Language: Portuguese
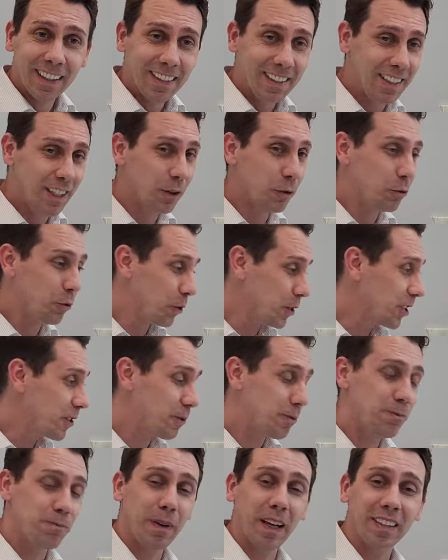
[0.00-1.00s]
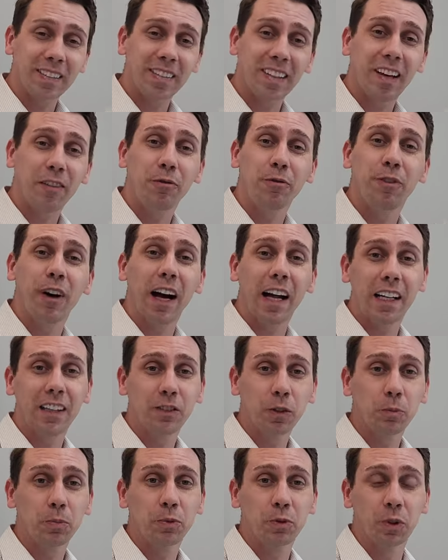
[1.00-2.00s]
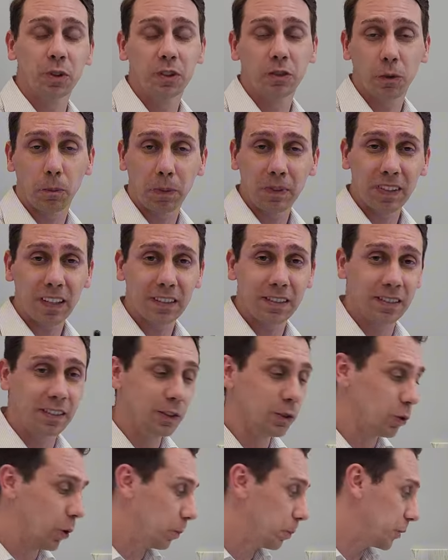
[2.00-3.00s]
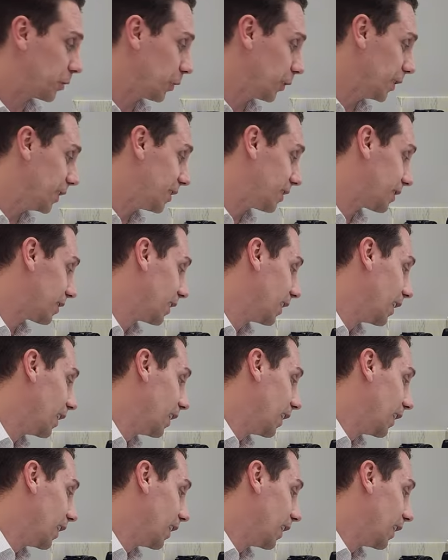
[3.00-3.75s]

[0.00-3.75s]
E eu vou te passar várias opções, vou passar cinco opções.